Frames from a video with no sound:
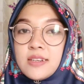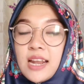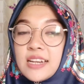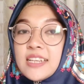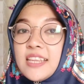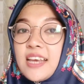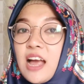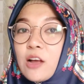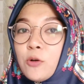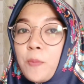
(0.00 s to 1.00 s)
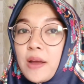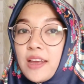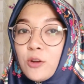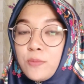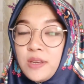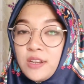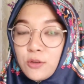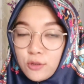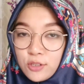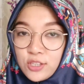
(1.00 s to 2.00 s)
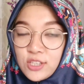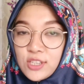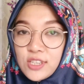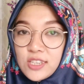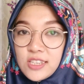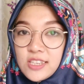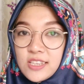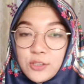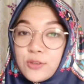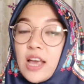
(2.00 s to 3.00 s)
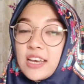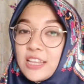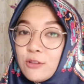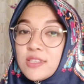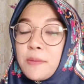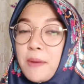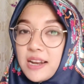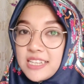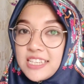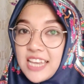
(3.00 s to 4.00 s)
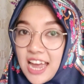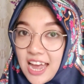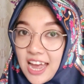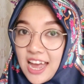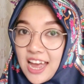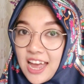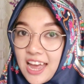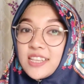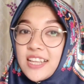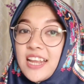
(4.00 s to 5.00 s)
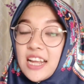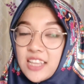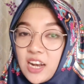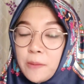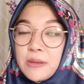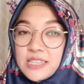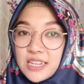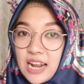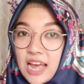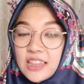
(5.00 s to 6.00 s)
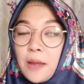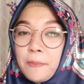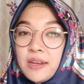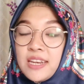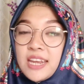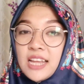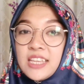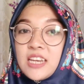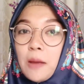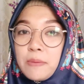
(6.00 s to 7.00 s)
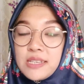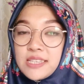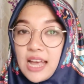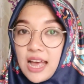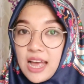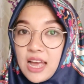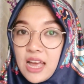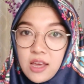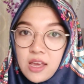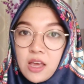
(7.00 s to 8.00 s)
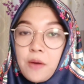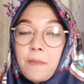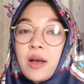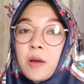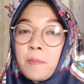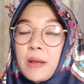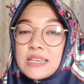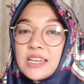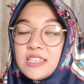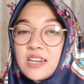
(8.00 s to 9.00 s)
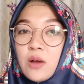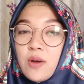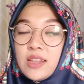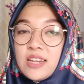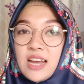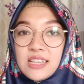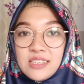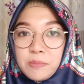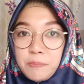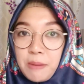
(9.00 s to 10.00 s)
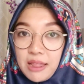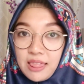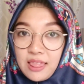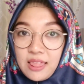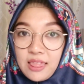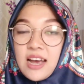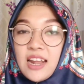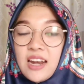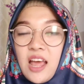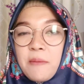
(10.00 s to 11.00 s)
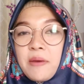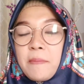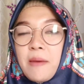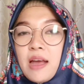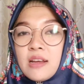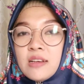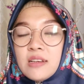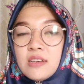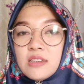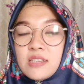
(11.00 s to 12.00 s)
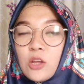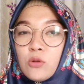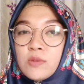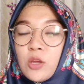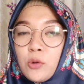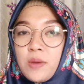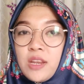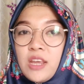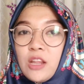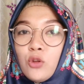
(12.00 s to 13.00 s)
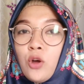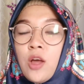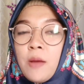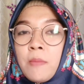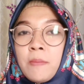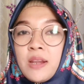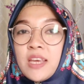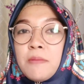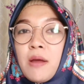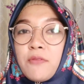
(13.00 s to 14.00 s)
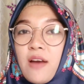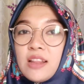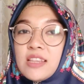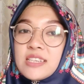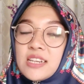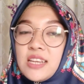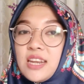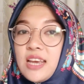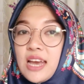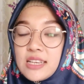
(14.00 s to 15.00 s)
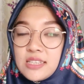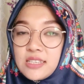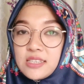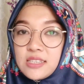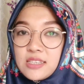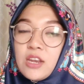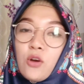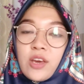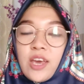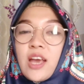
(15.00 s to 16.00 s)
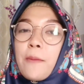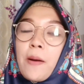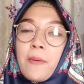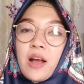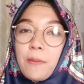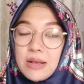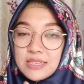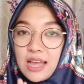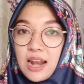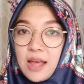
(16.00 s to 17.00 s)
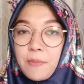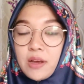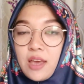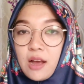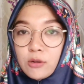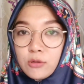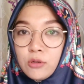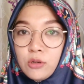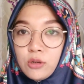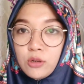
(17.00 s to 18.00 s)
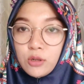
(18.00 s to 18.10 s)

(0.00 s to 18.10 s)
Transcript: Dan ketika aku pakai luminous juga gitu sebaliknya. Kulit kelihatan lebih cerah, tapi dia tidak bisa mengempaskan jerawat dengan cepat. Karena memang eh, serum-serum uh, ini itu memiliki manfaat tersendiri, guys. Jadi oke, okay, nggak apa-apa, nggak masalah bagi aku.